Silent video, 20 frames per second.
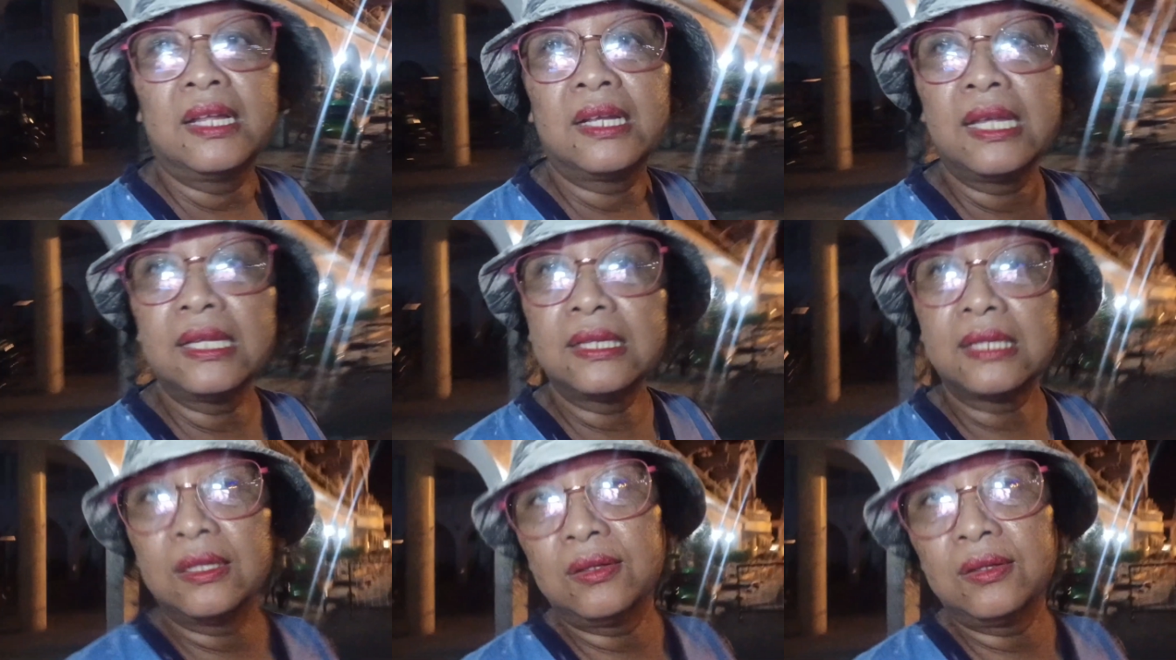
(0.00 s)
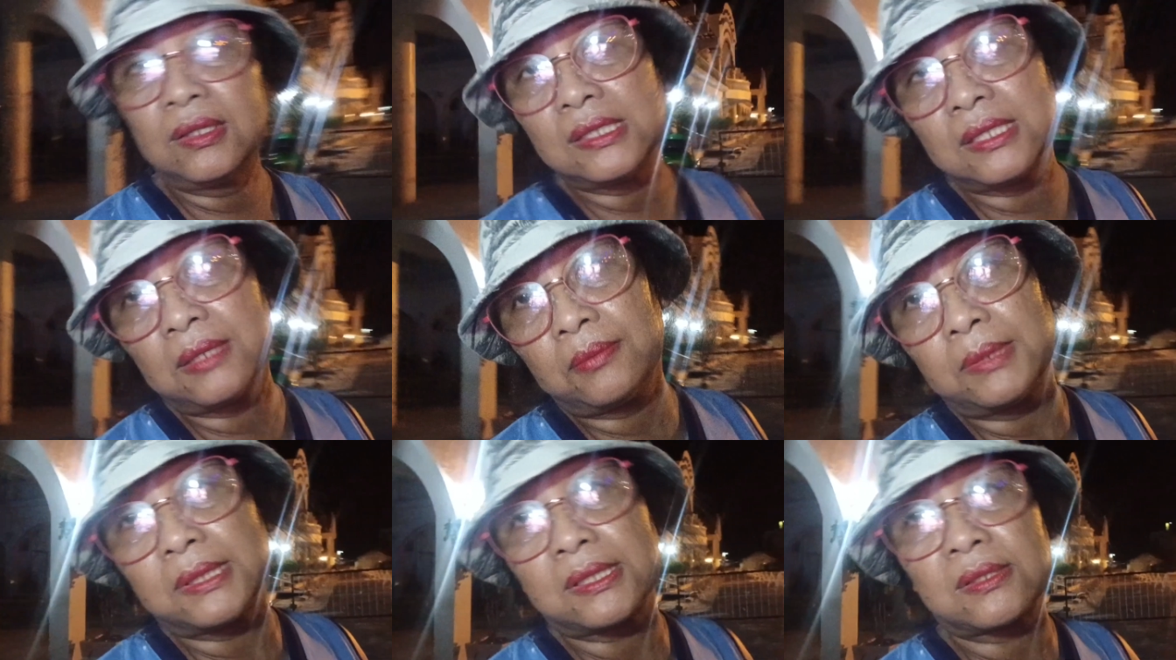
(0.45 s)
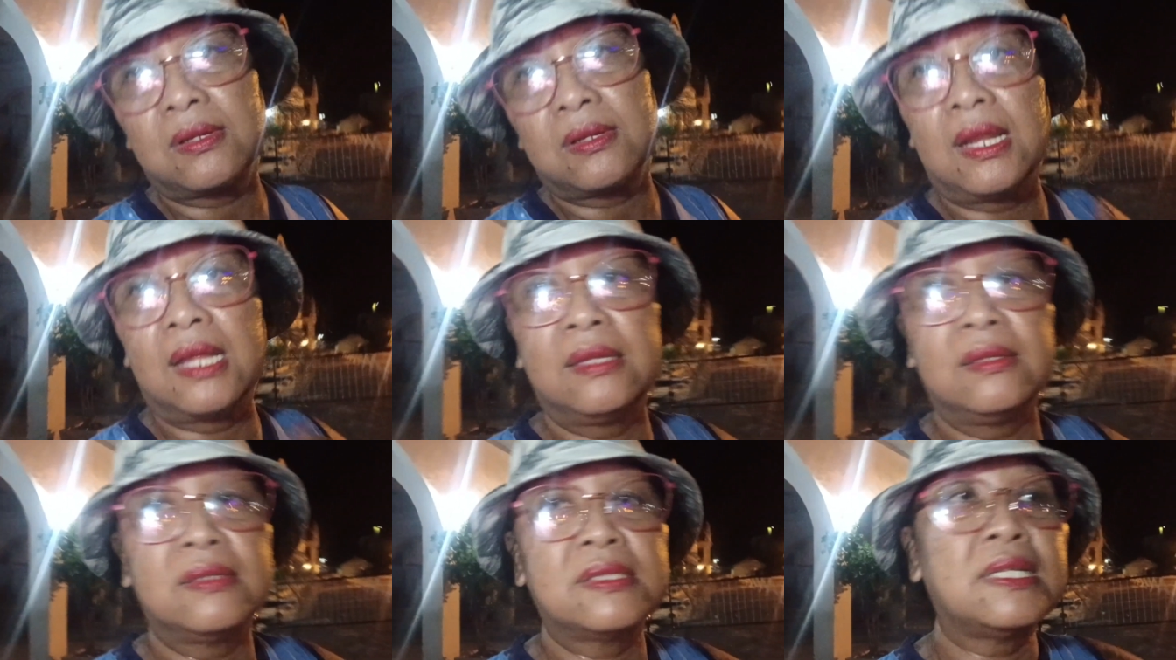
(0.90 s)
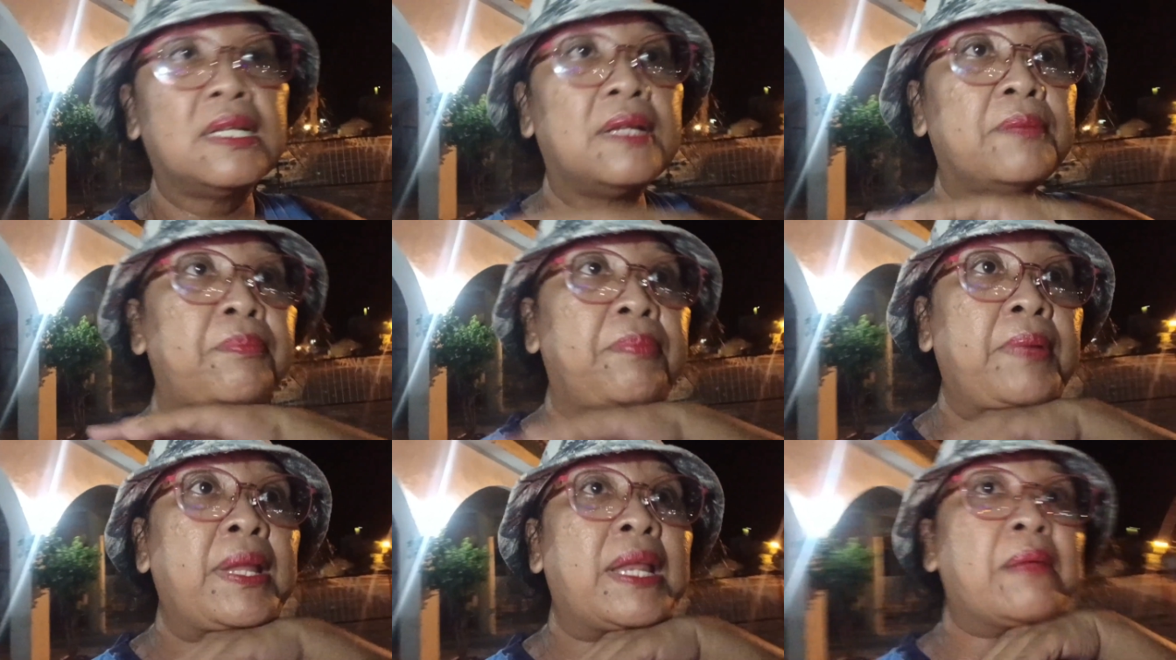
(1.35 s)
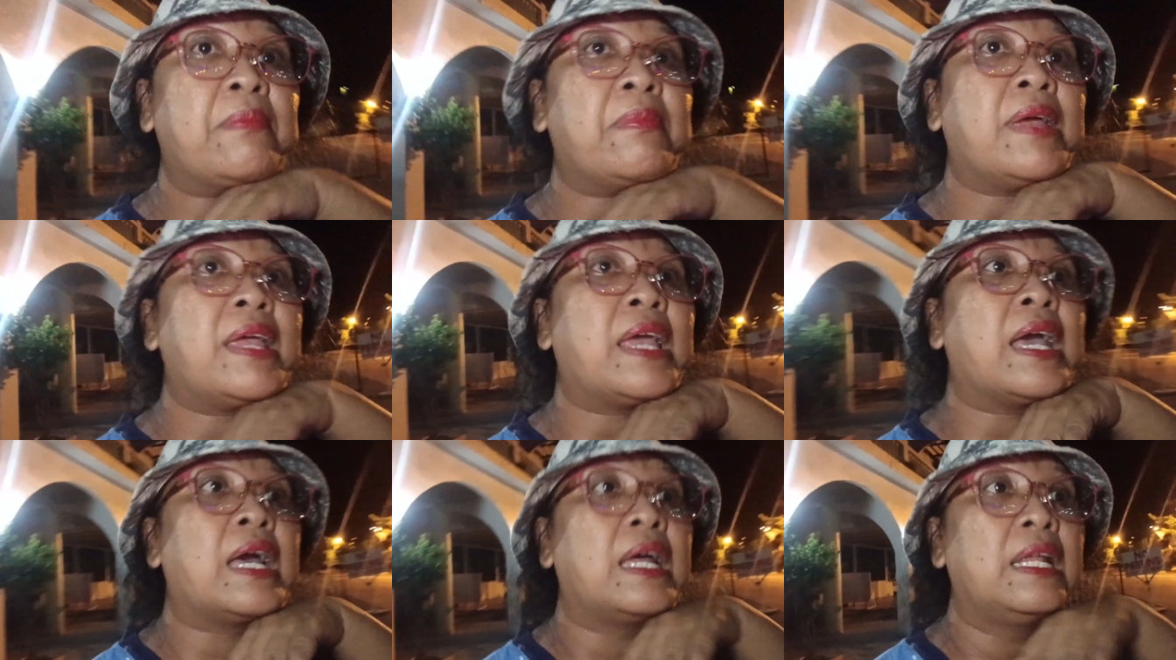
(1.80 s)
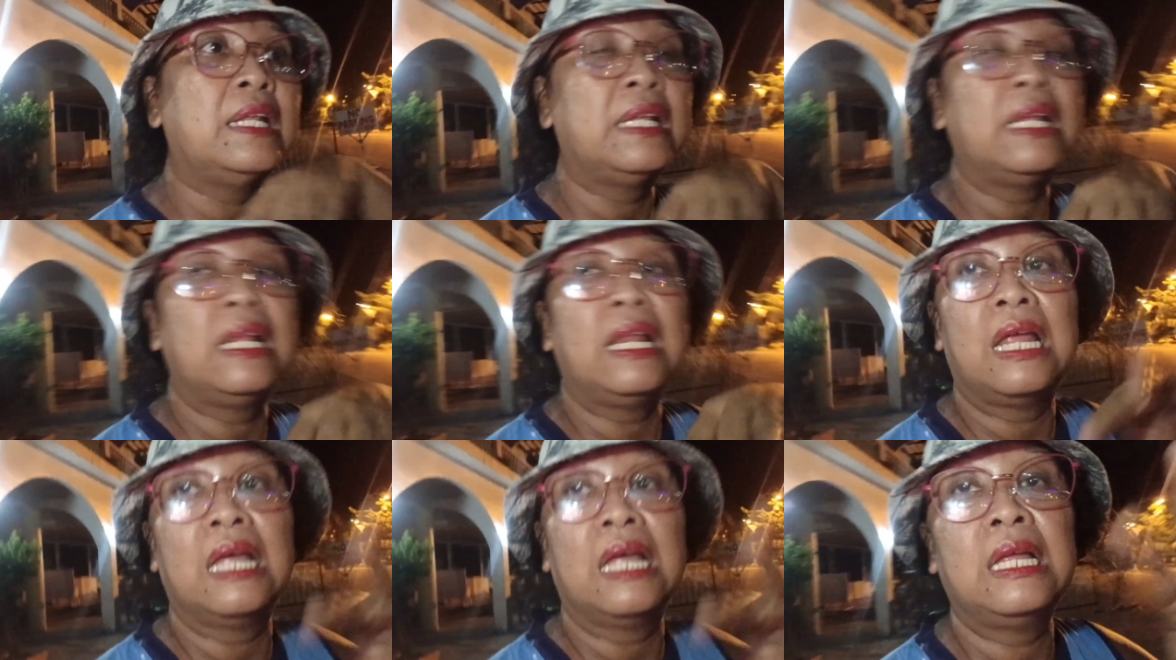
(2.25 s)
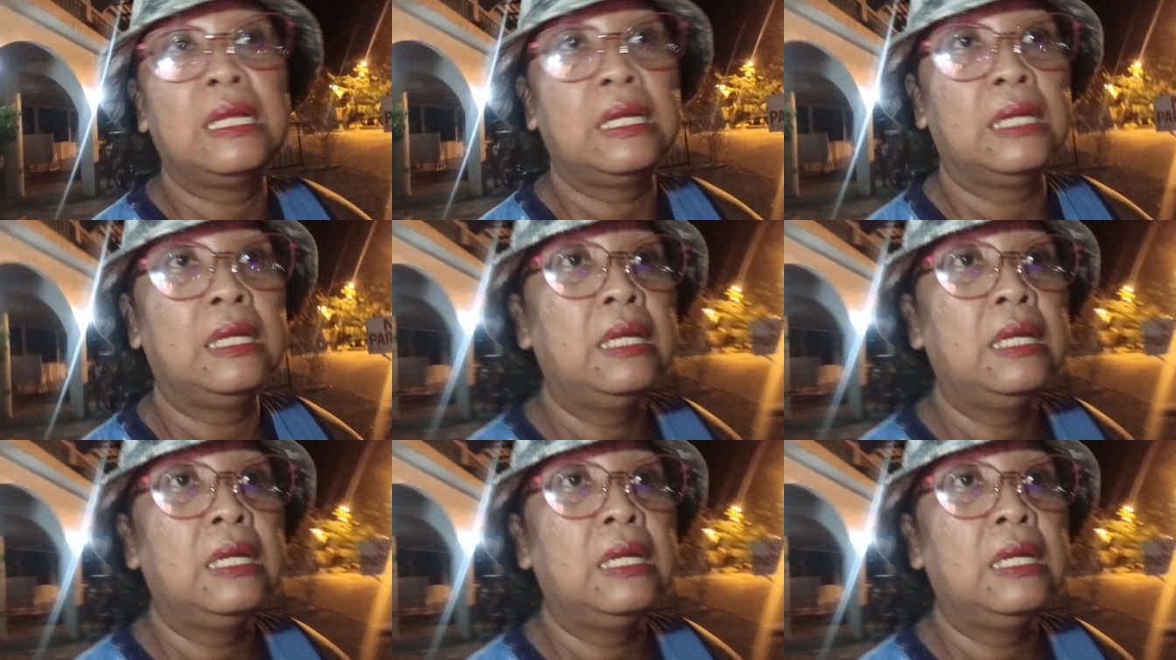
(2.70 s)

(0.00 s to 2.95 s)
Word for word: Nakita nung isang maskulato sa pinabayaan nila.